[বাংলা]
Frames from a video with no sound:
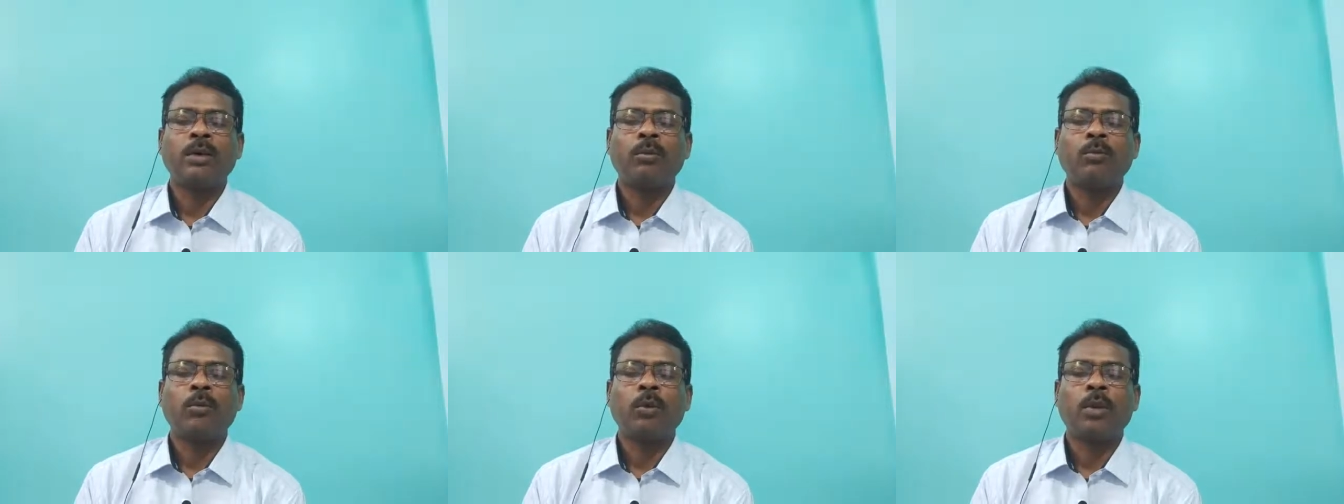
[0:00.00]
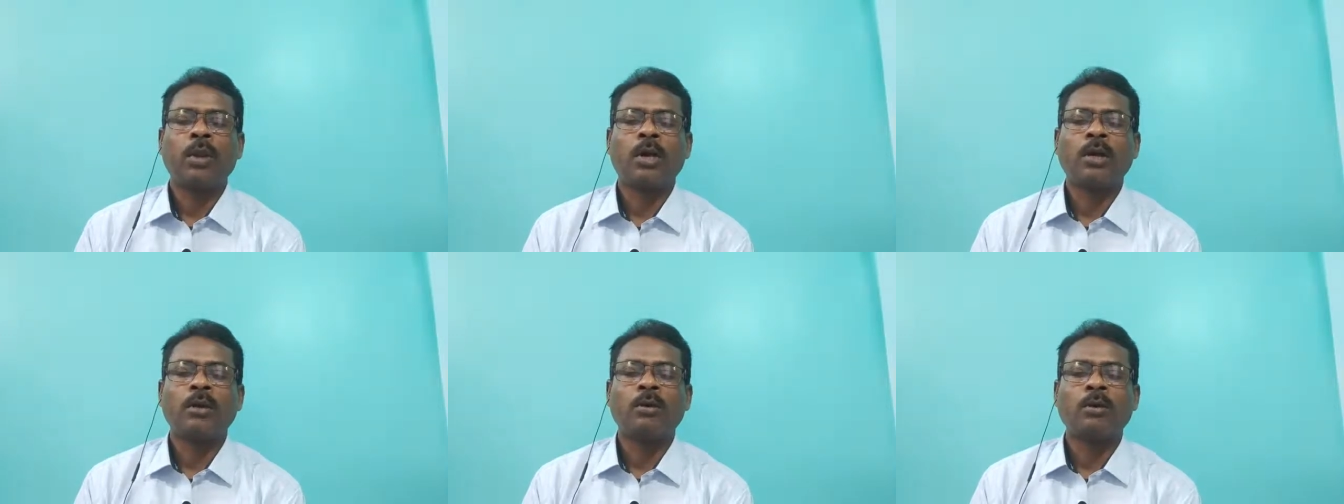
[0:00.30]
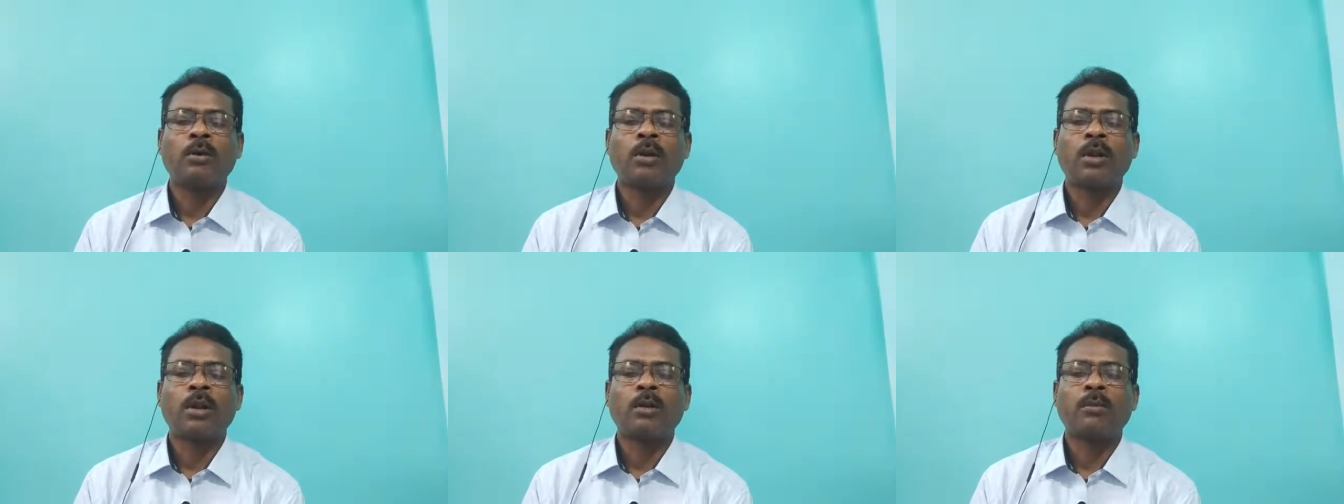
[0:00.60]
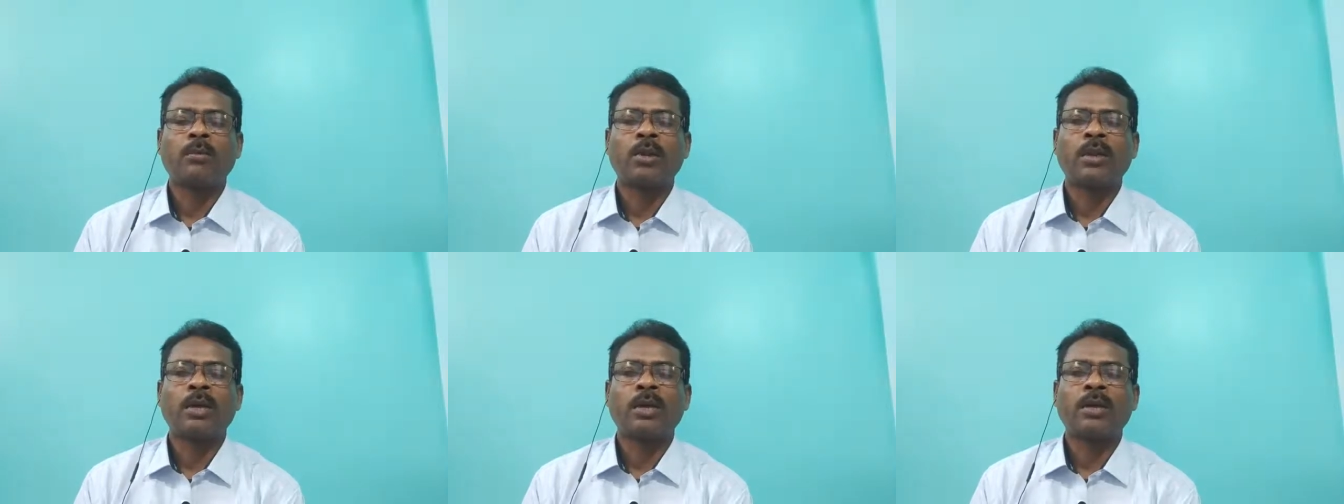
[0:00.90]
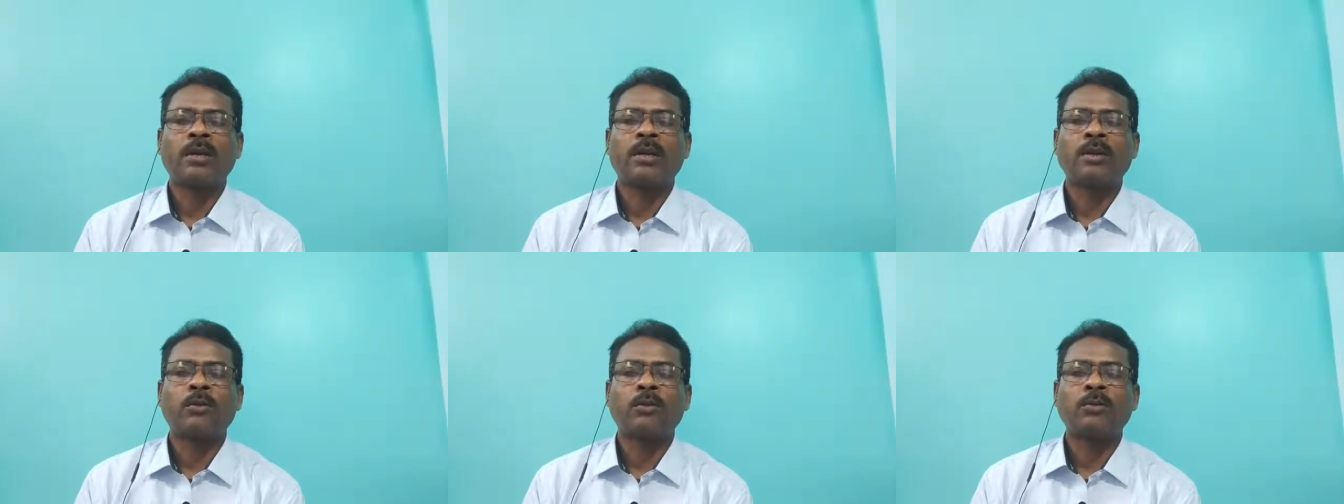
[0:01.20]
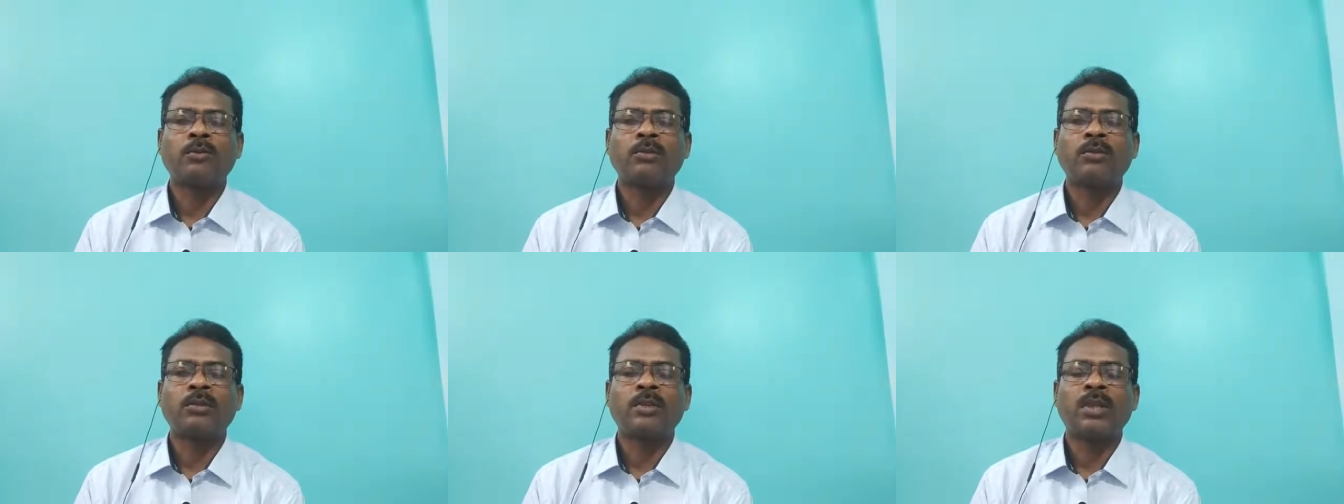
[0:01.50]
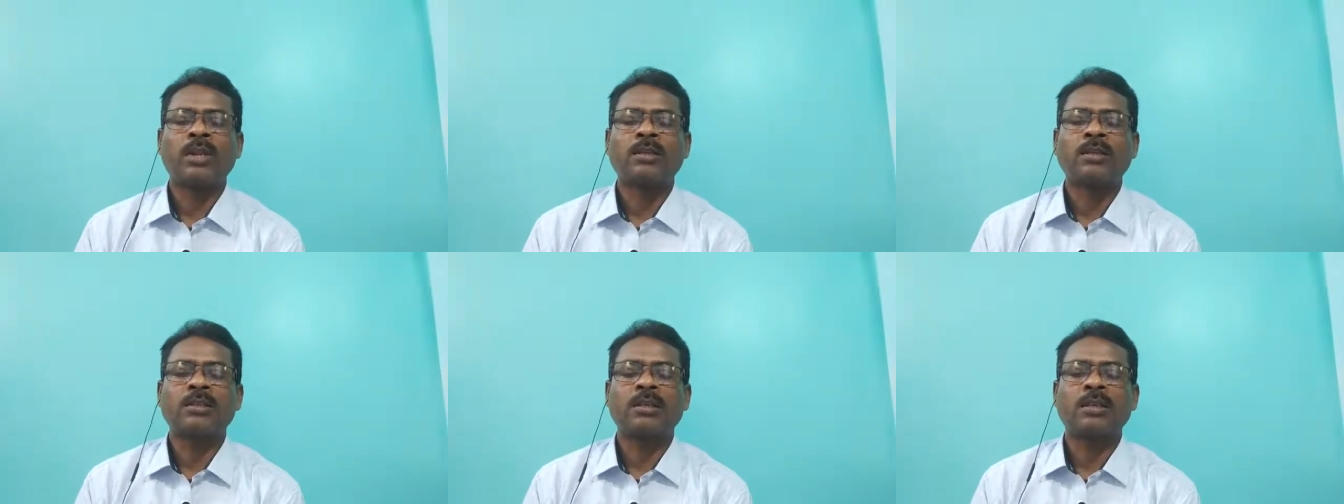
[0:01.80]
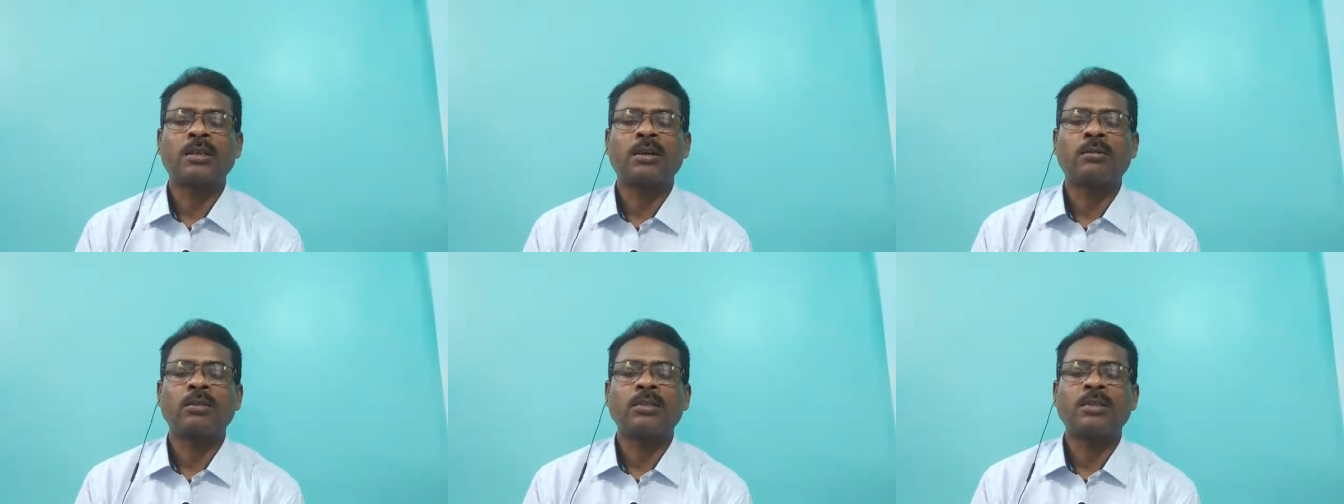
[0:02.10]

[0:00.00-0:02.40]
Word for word: মূল্যায়ন করার পরে একটা ওষুধ সিলেকশন হবে